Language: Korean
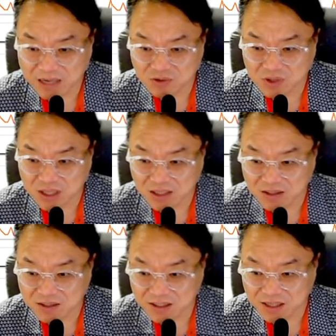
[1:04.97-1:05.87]
더 잘할
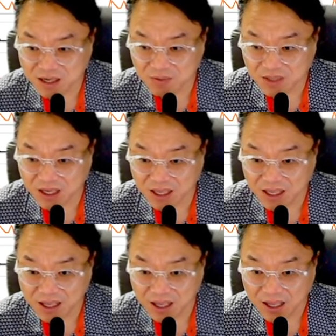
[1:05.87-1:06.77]
수 있다. 저는 그렇게
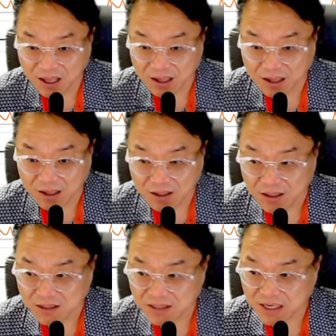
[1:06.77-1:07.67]
생각합니다.
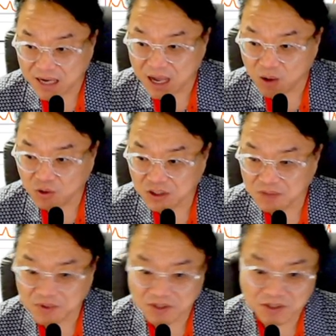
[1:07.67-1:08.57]
자,
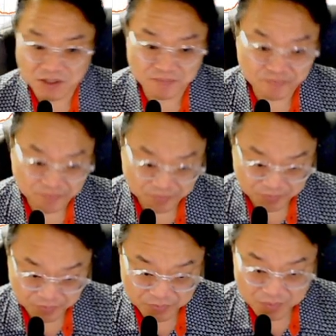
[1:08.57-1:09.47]
가온
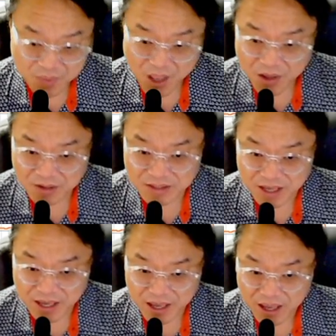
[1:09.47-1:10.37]
칩스는
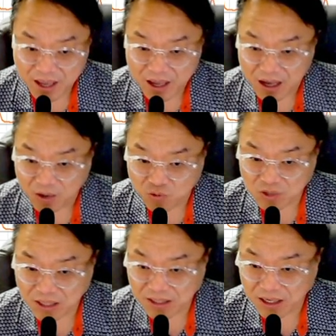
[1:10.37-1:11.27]
현재
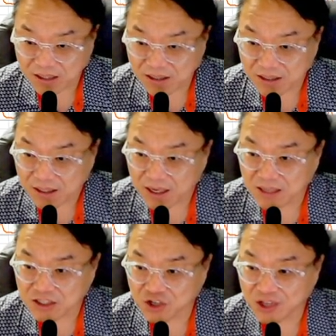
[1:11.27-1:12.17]
아, 우상향
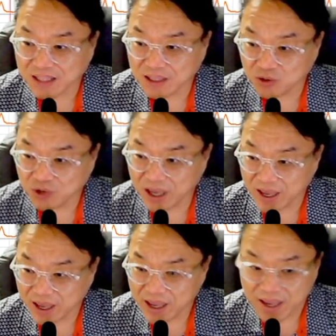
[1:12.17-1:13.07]
아, 전환
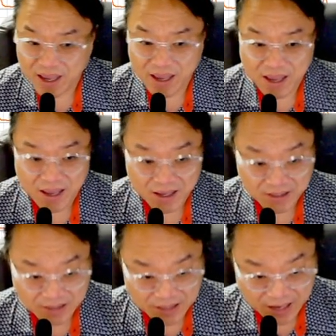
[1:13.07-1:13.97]
이후에
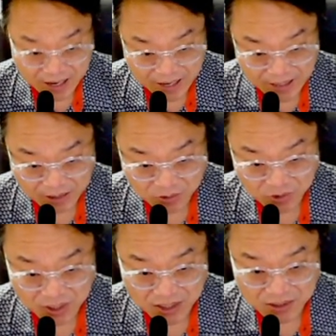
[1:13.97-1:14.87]

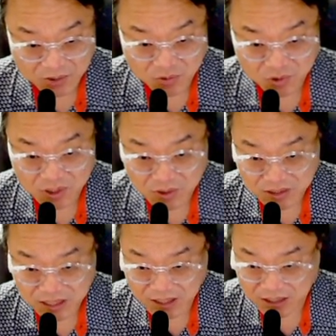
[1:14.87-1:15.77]
하락 추세에서
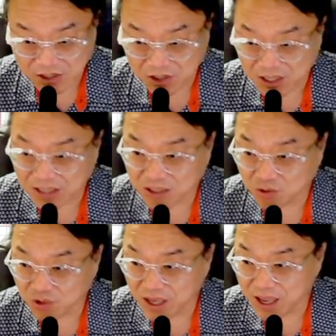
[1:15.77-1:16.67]
우상향
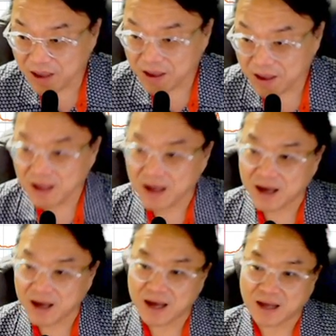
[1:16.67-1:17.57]
전환 이후에
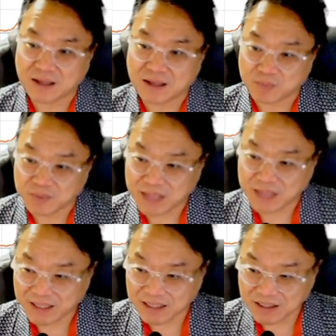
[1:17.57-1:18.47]
아,
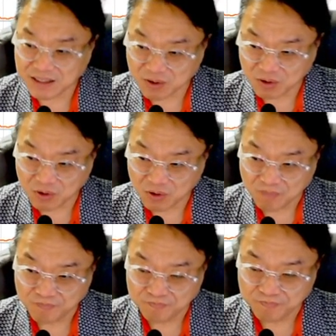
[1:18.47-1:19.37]

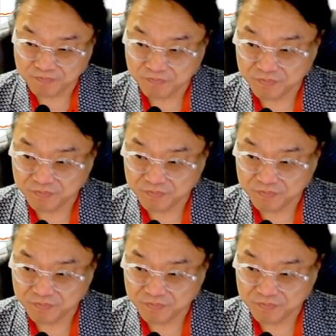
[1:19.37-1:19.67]
단기적으로